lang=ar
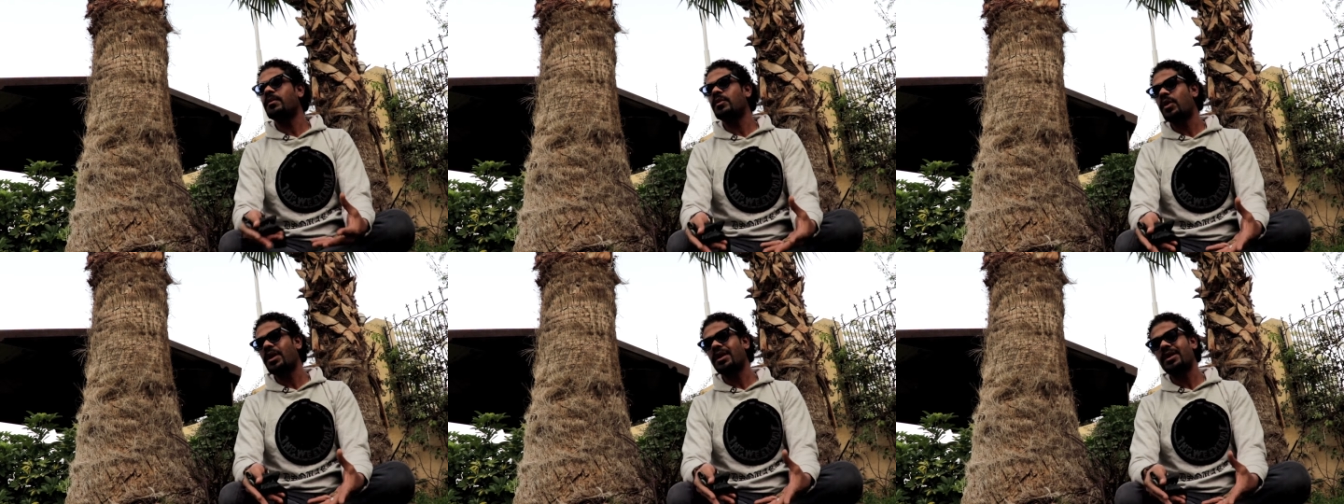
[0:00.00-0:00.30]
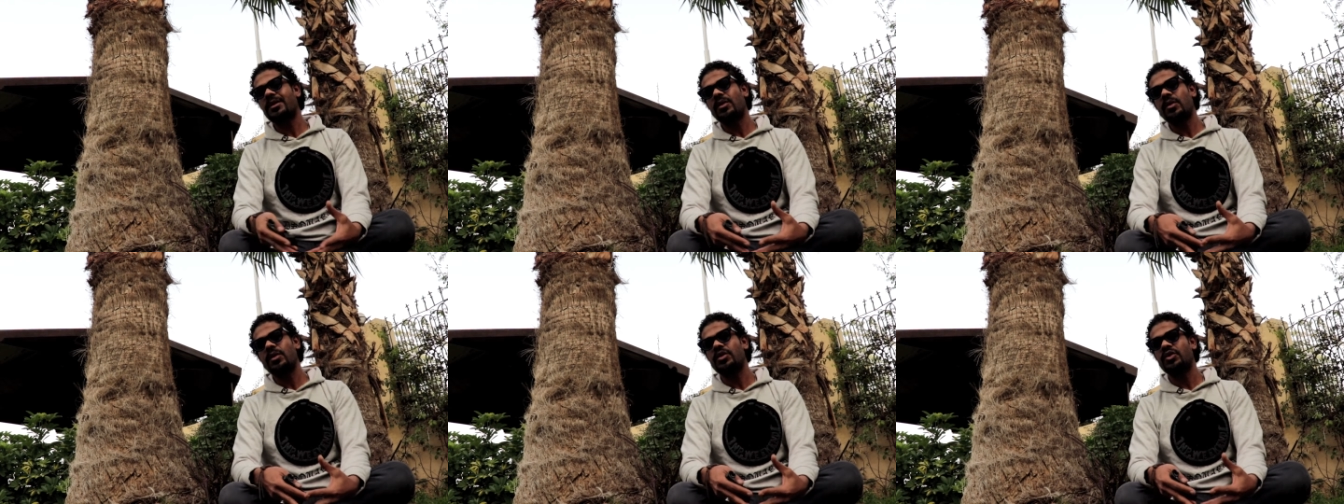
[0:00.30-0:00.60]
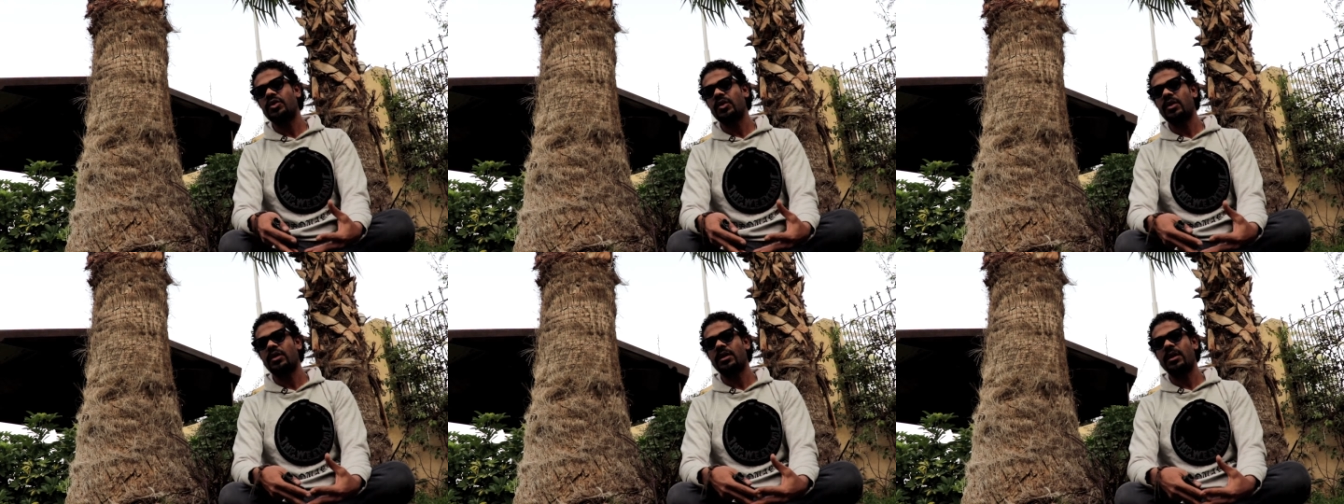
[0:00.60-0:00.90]
بنوجه كل
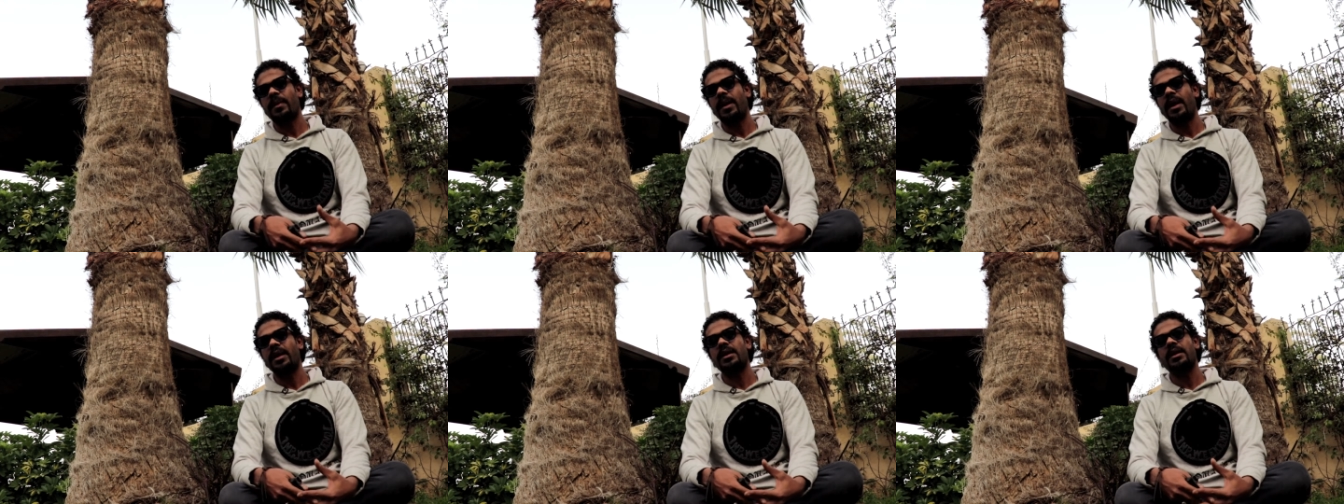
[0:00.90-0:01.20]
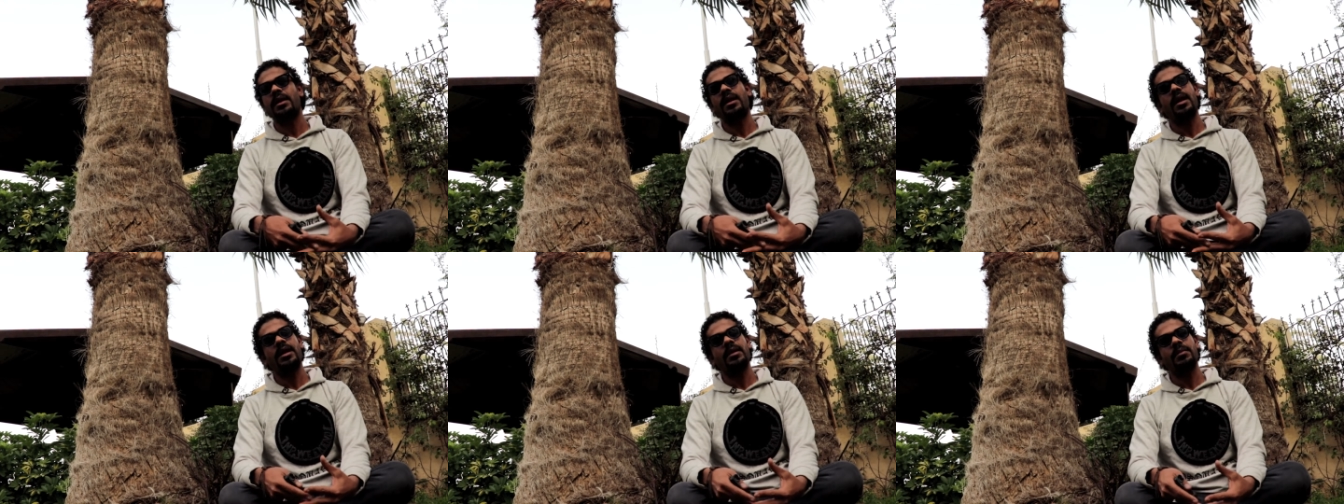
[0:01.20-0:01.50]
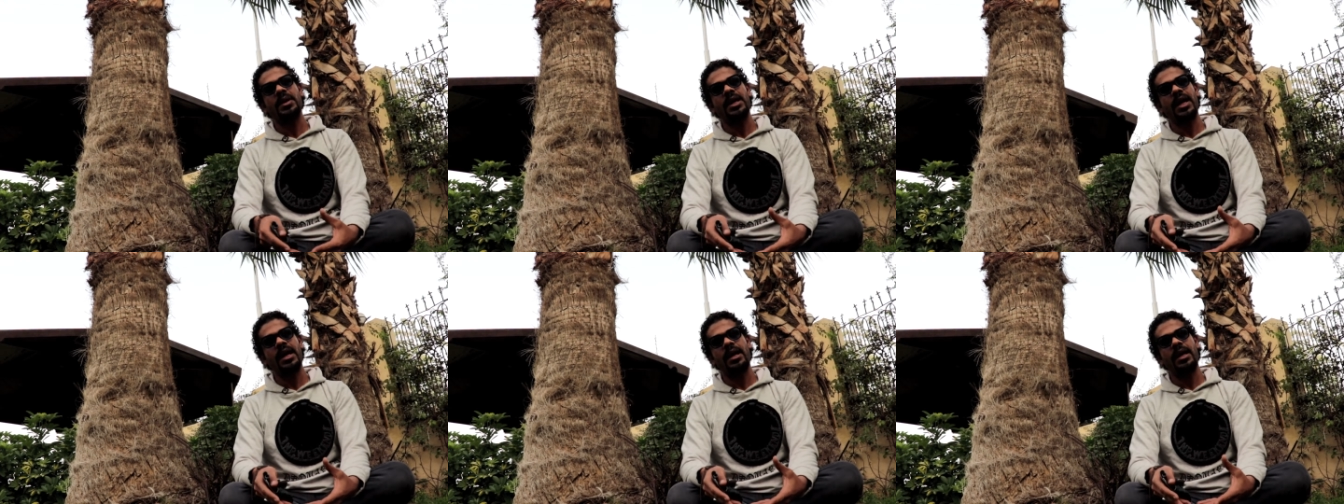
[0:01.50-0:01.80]
الشكر طبعا
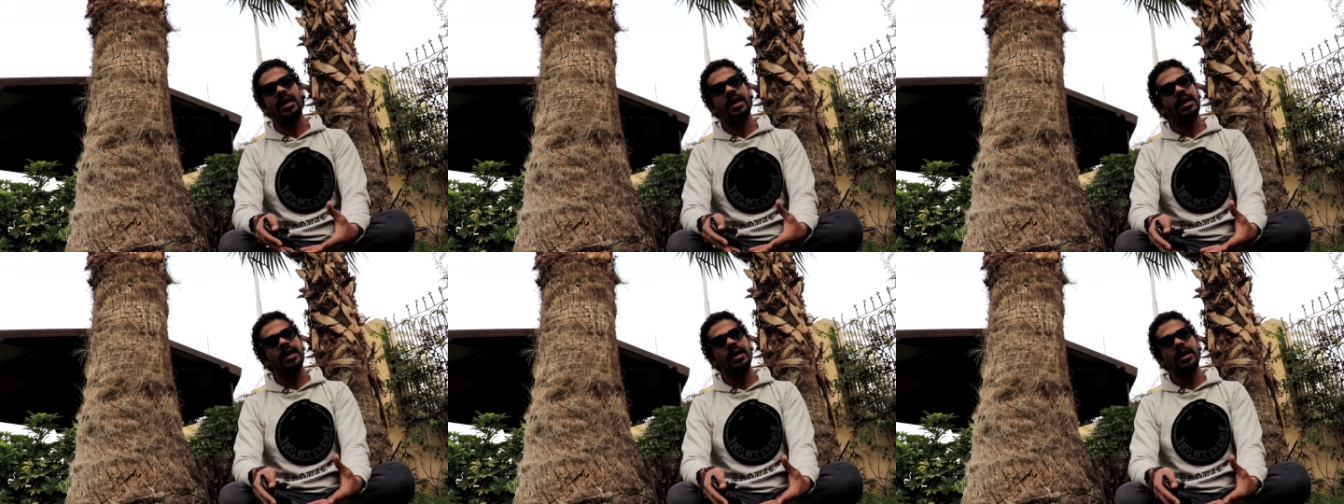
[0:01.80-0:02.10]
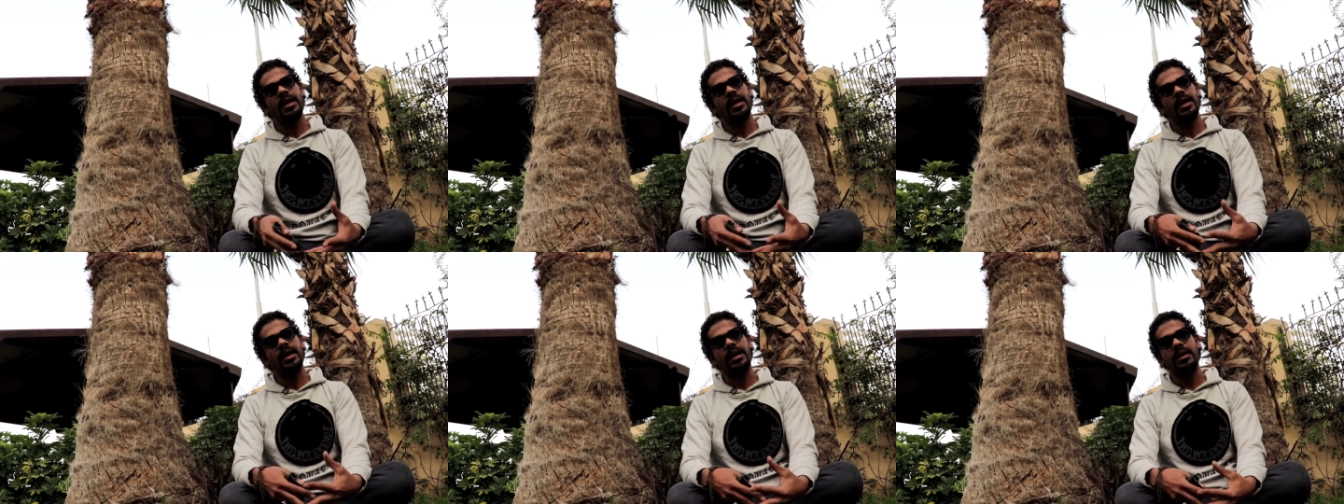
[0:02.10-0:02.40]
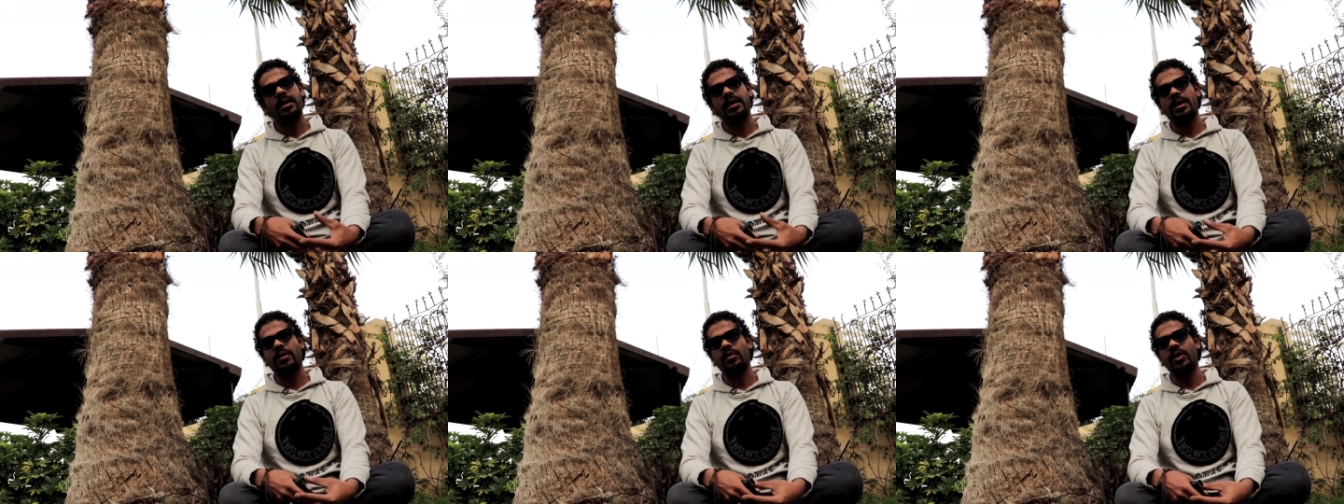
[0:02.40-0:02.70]
للقائمين على
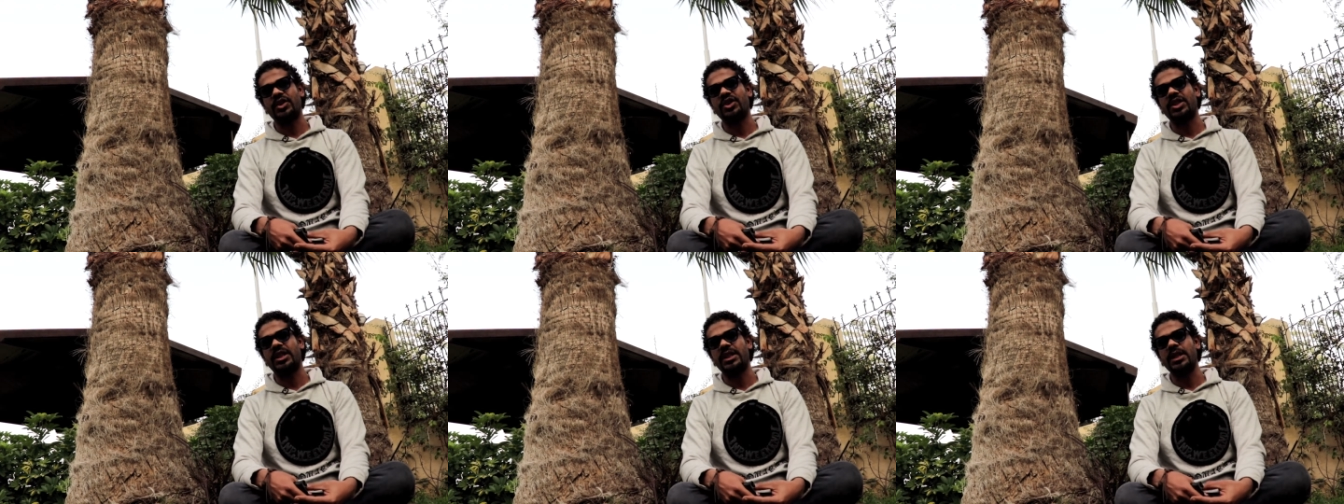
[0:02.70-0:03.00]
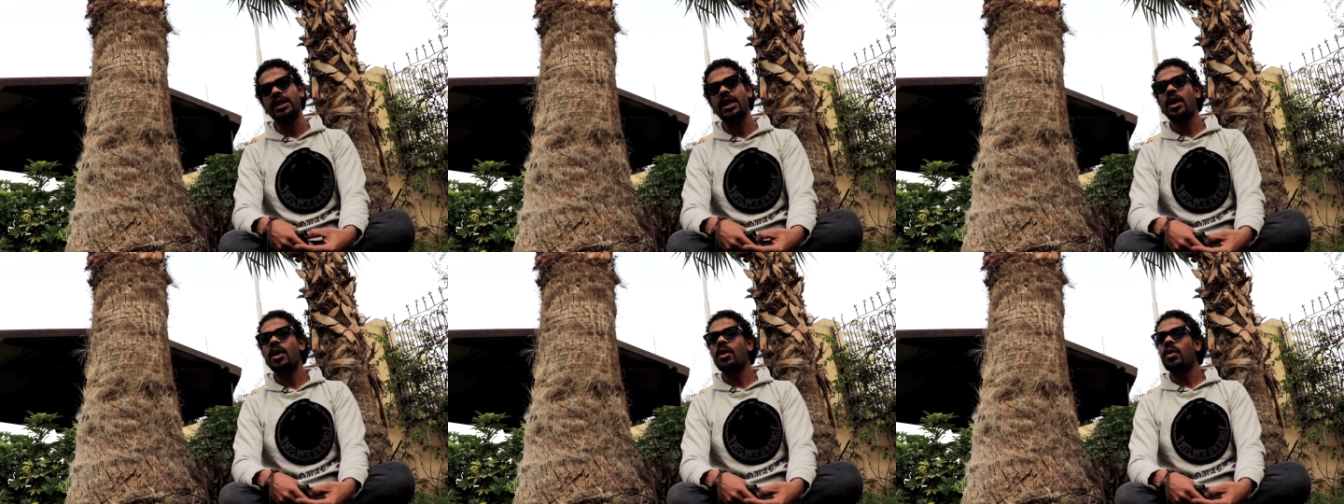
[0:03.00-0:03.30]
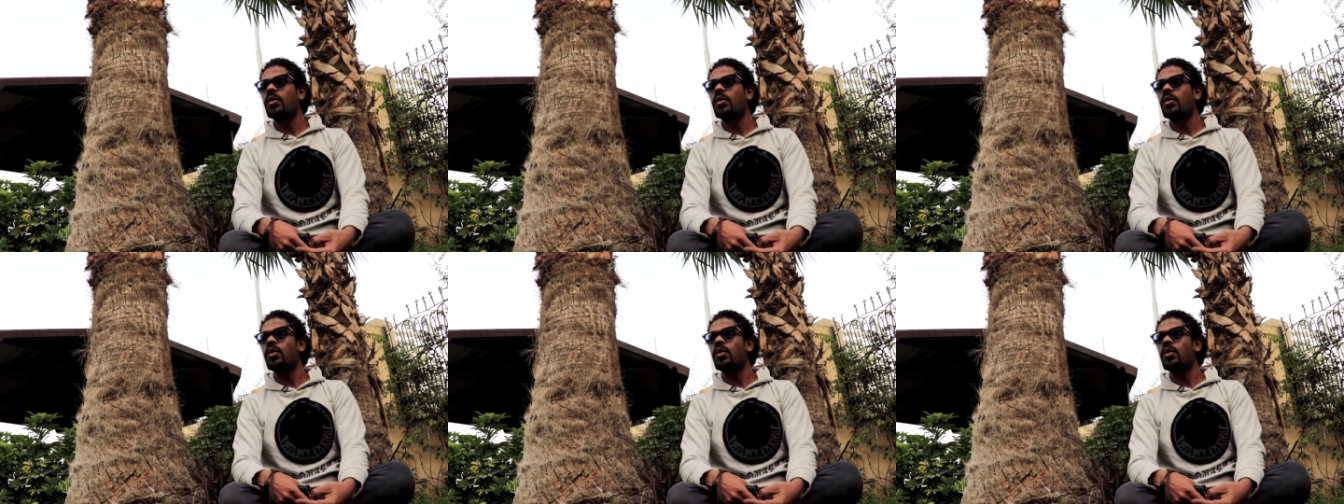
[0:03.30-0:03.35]
الورشه دي